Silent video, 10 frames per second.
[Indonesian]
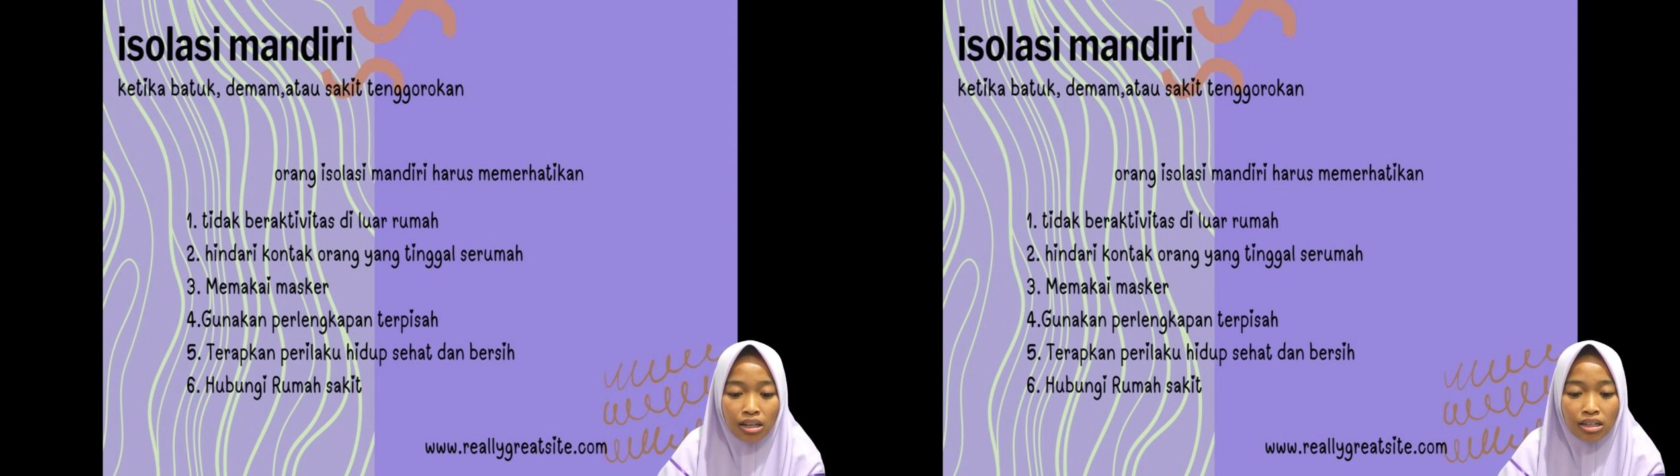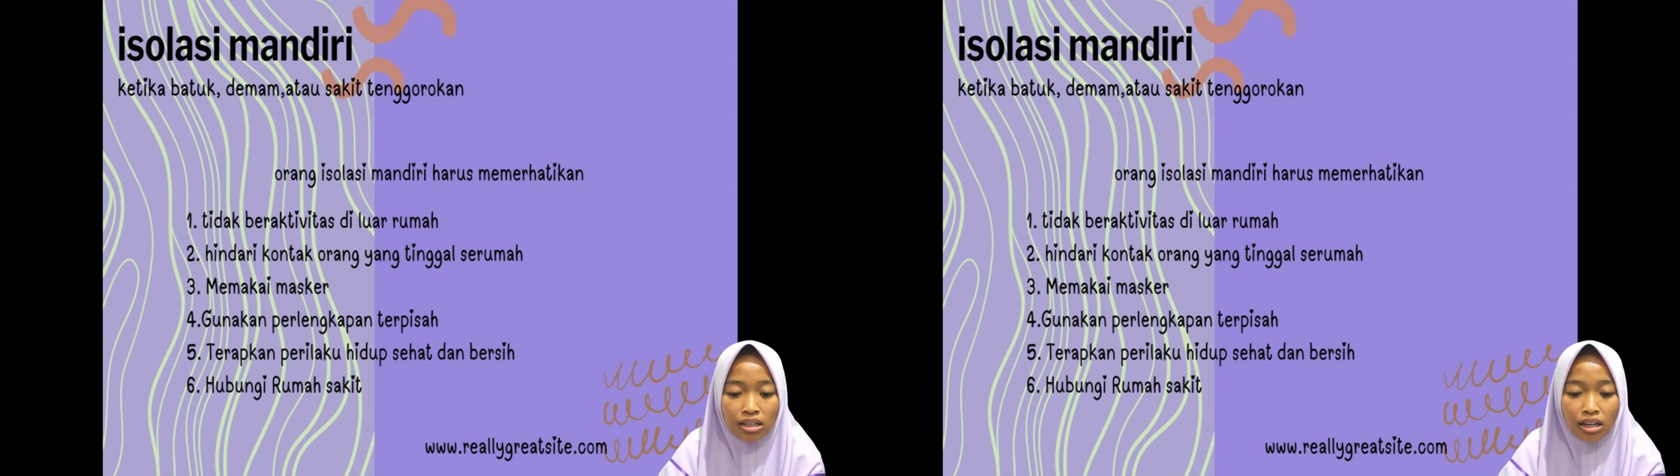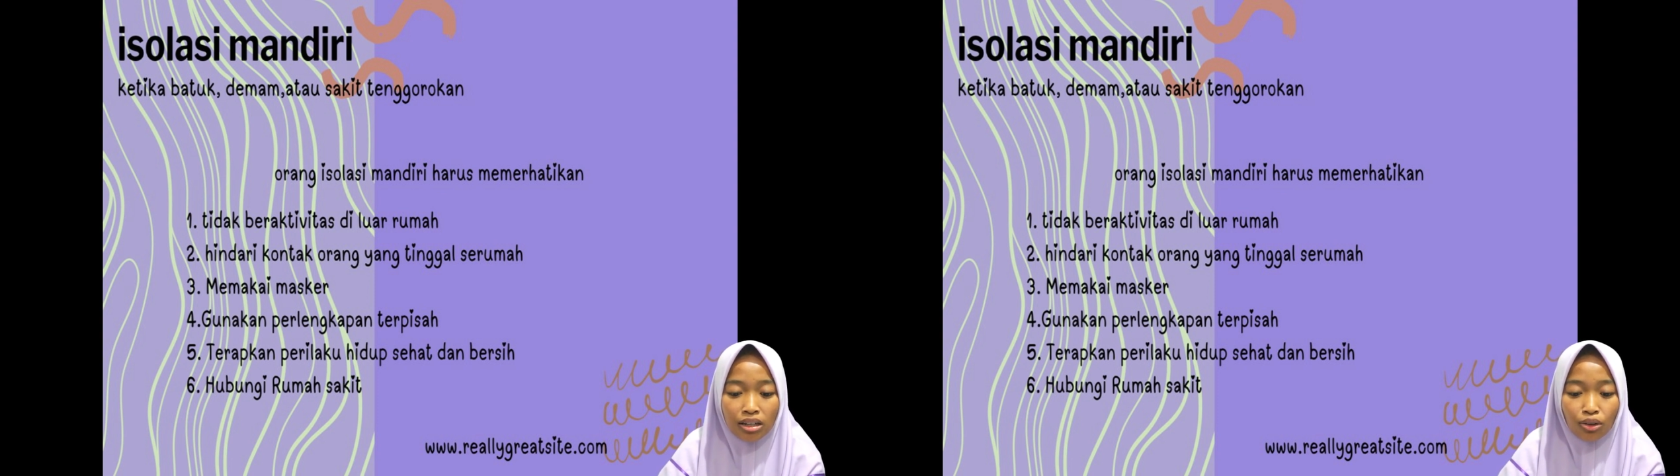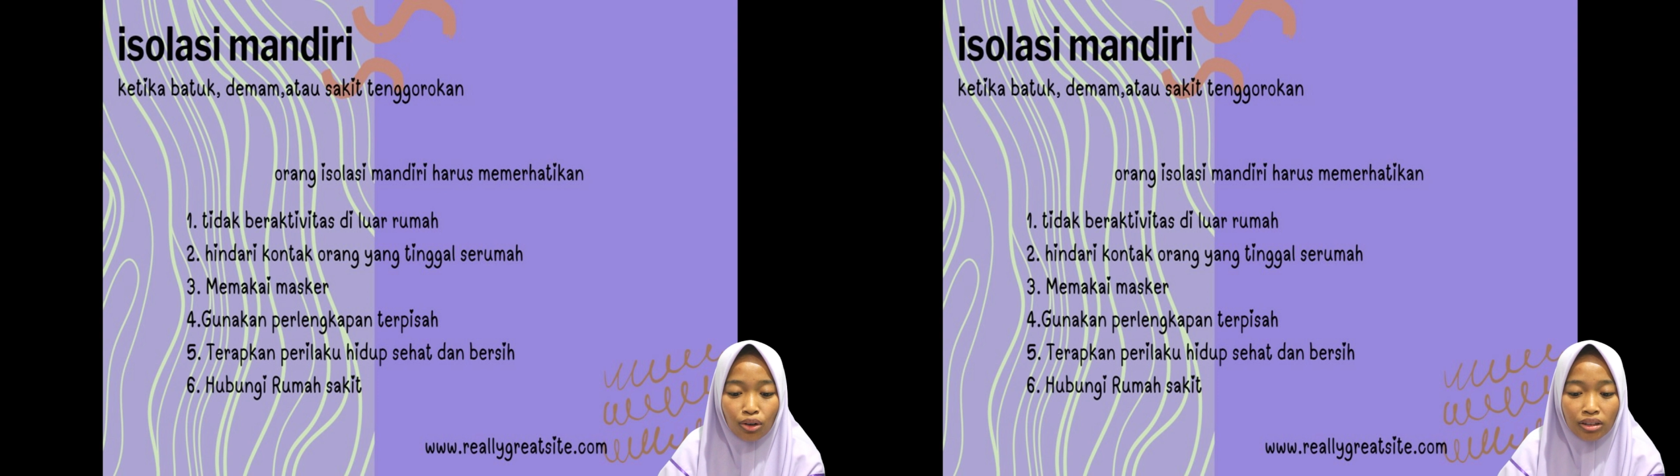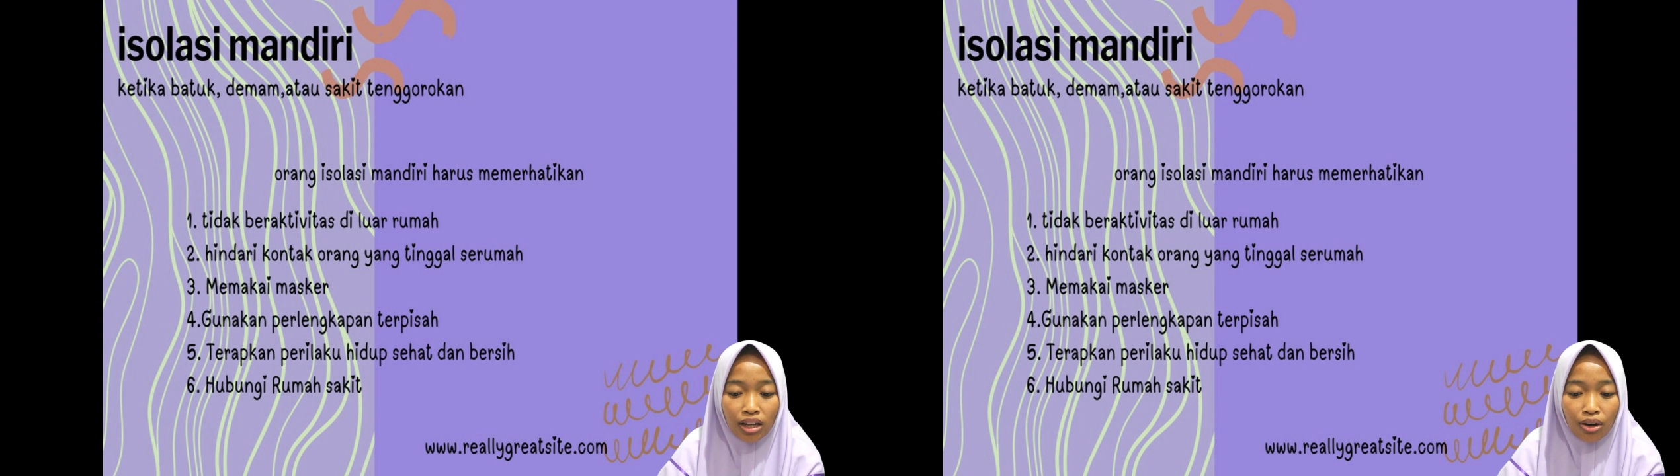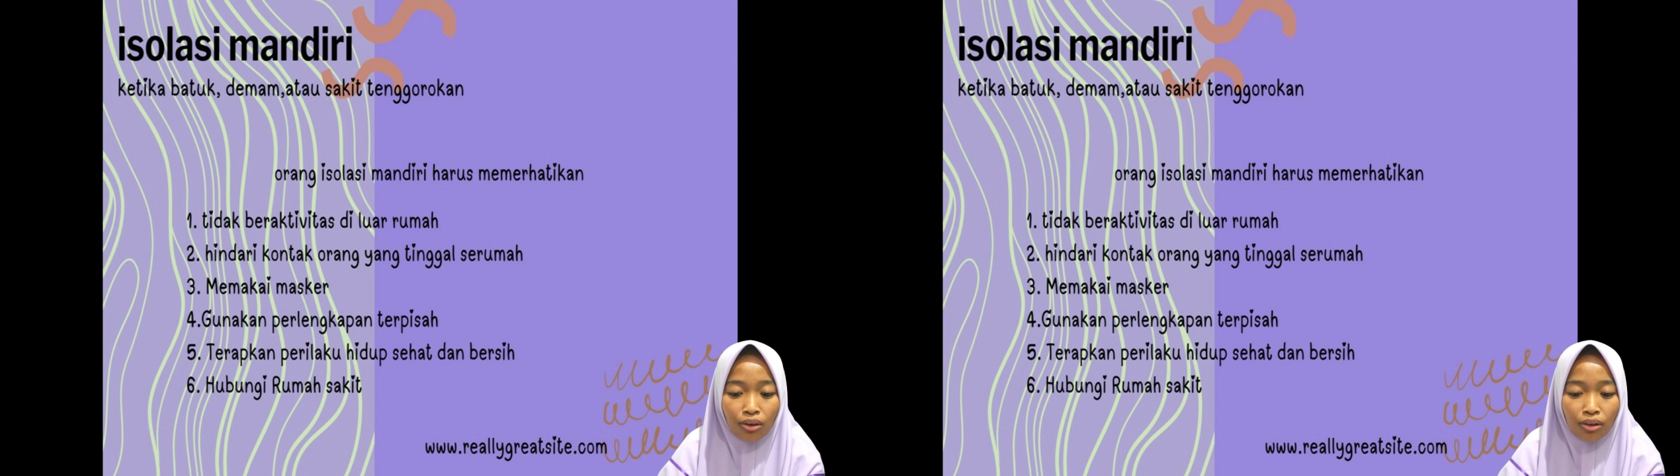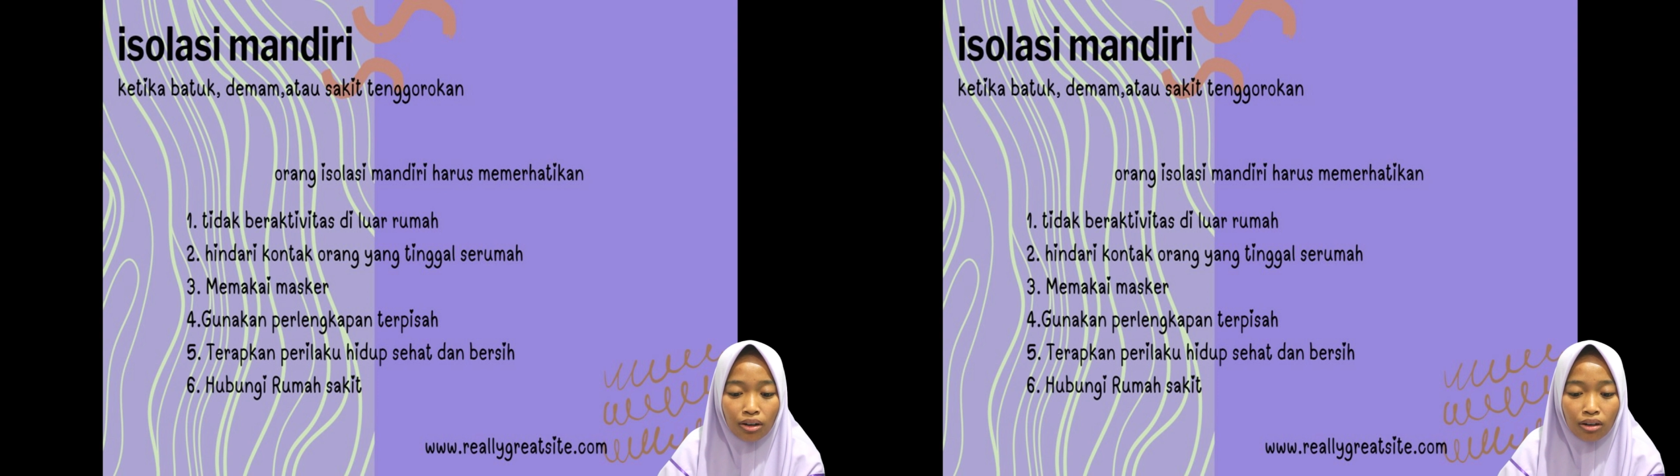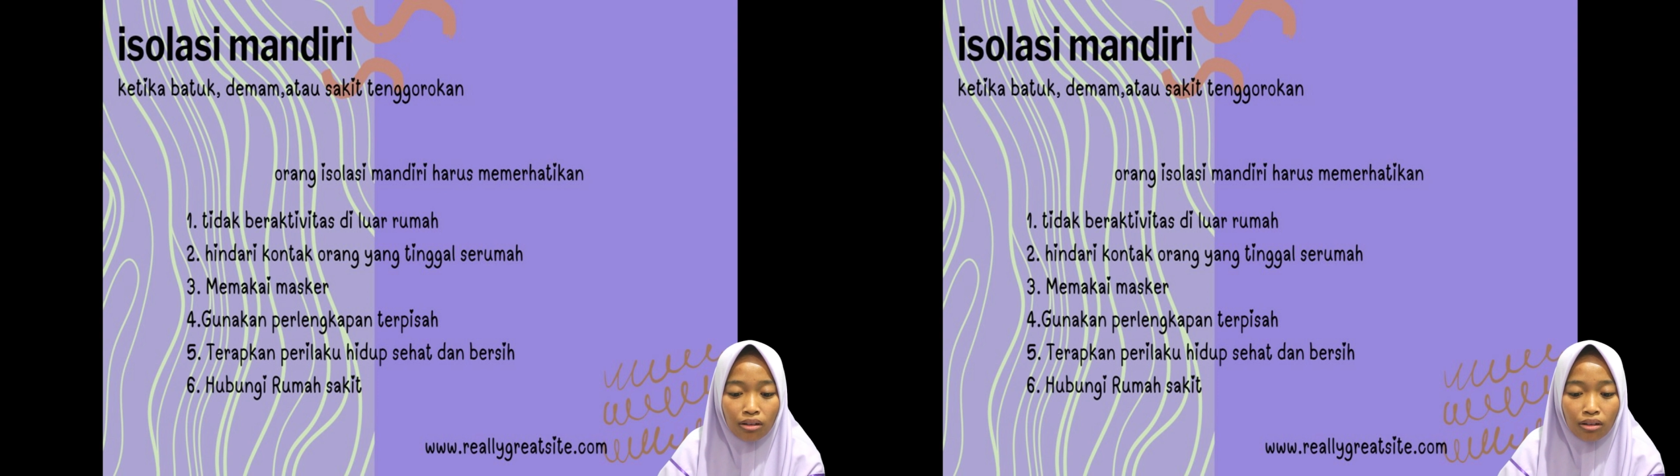Hindari kontak or